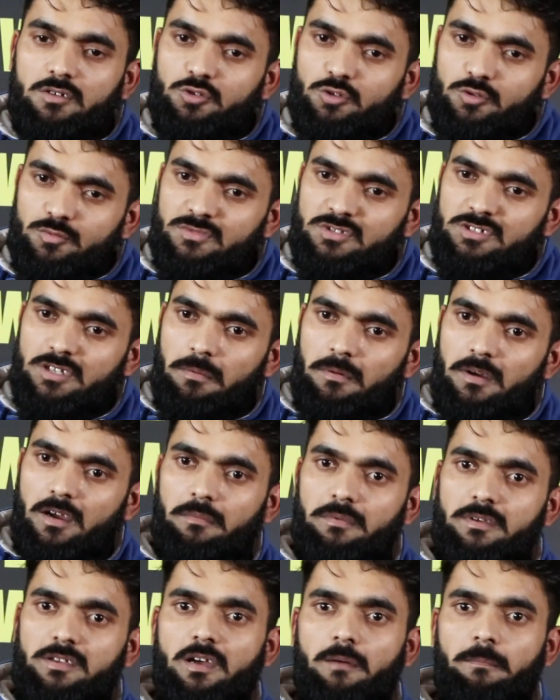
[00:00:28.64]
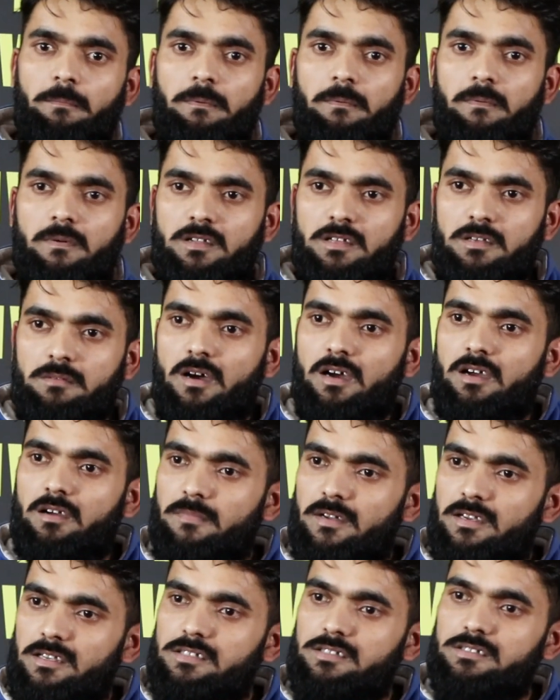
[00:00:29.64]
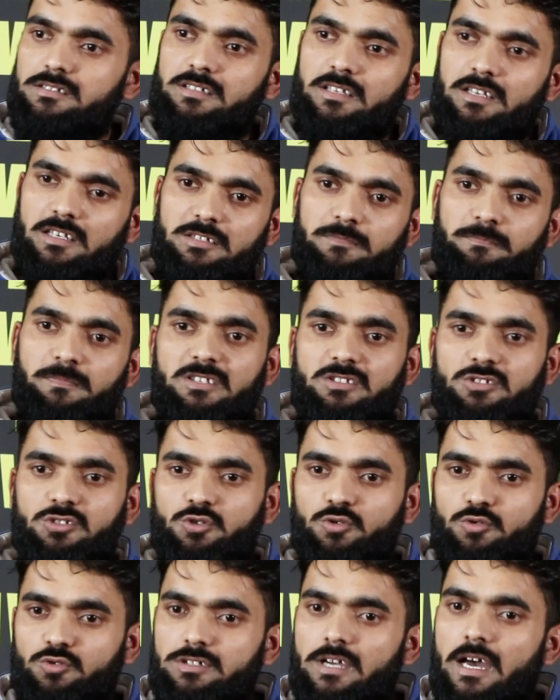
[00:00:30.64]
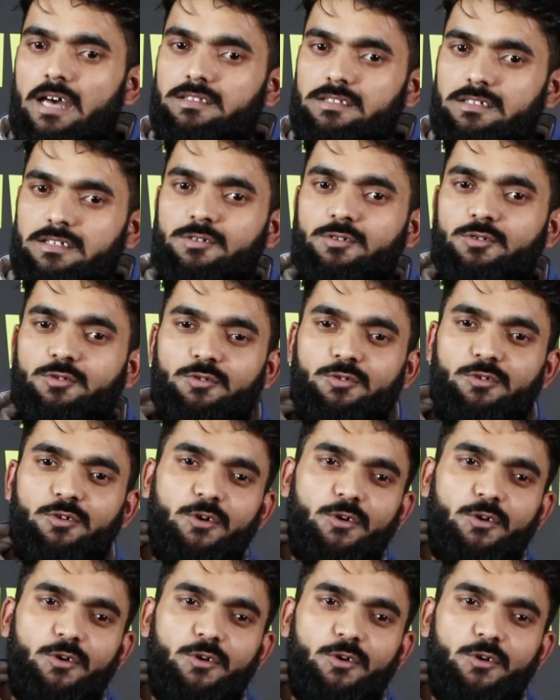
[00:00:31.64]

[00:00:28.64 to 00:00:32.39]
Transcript: तुम जब कभी अपनी मखमली सेज पर सो जाते हो